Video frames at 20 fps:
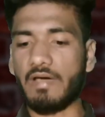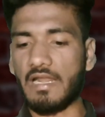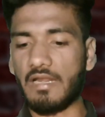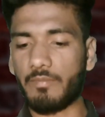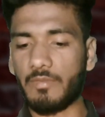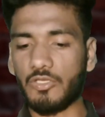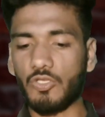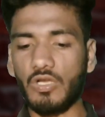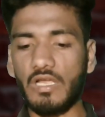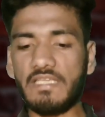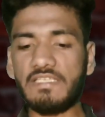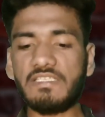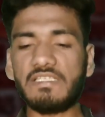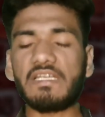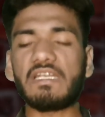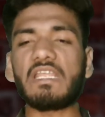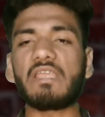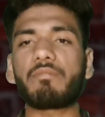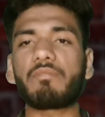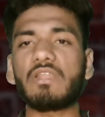बारे में तो गाइस
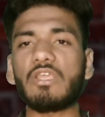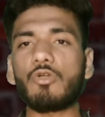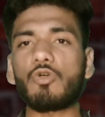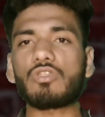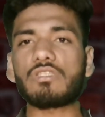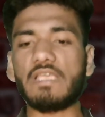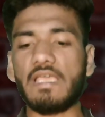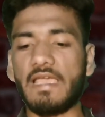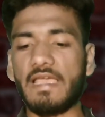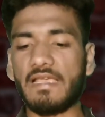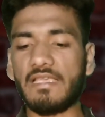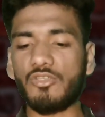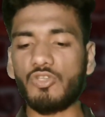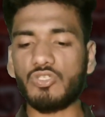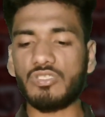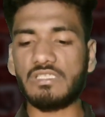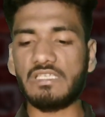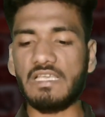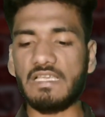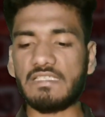टीम न्यूज है कि
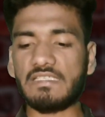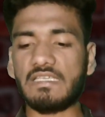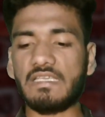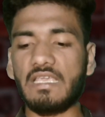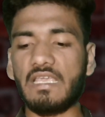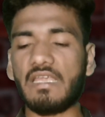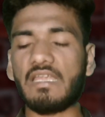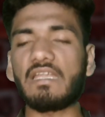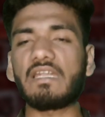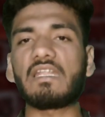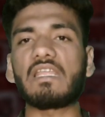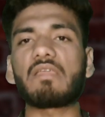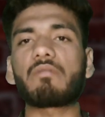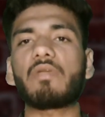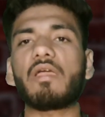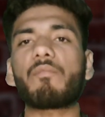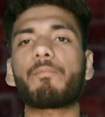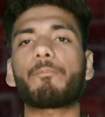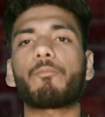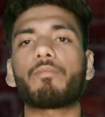जो सीएसके की
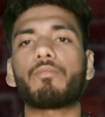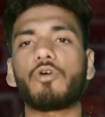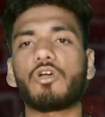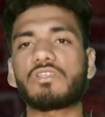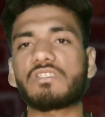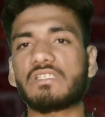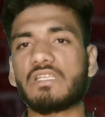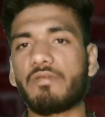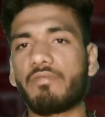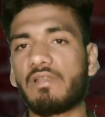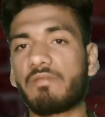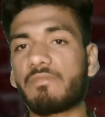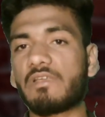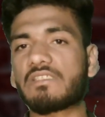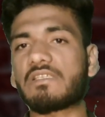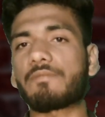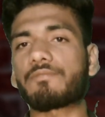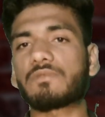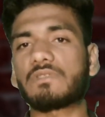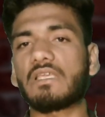टीम है पॉइंट टेबल में
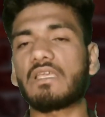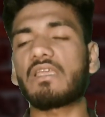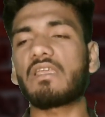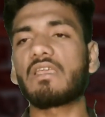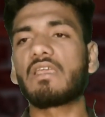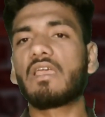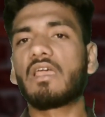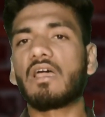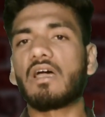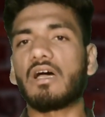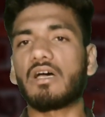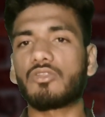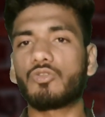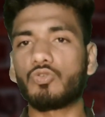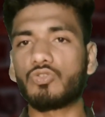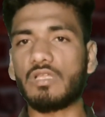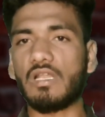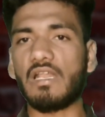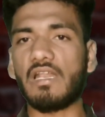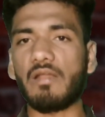सबसे
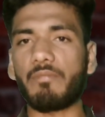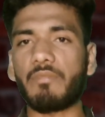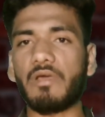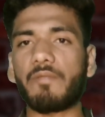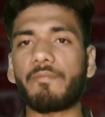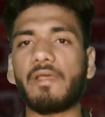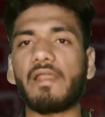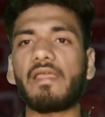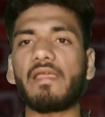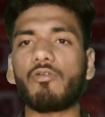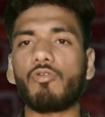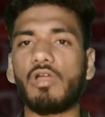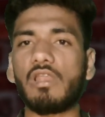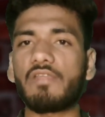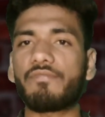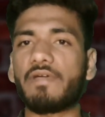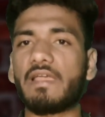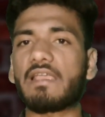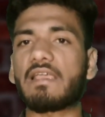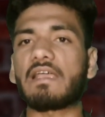दूसरे नंबर पर है
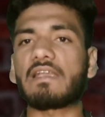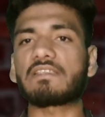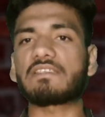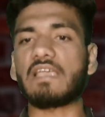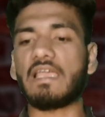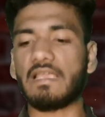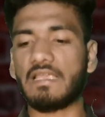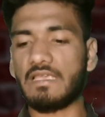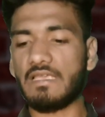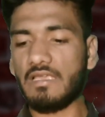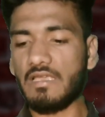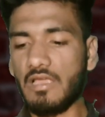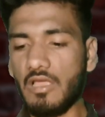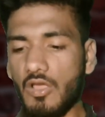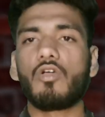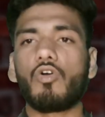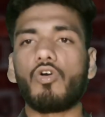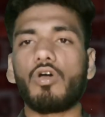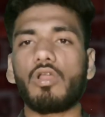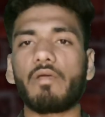क्वालिफाई कर जाएगी
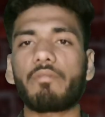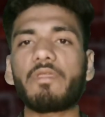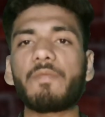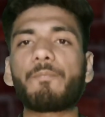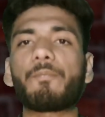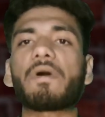और अभी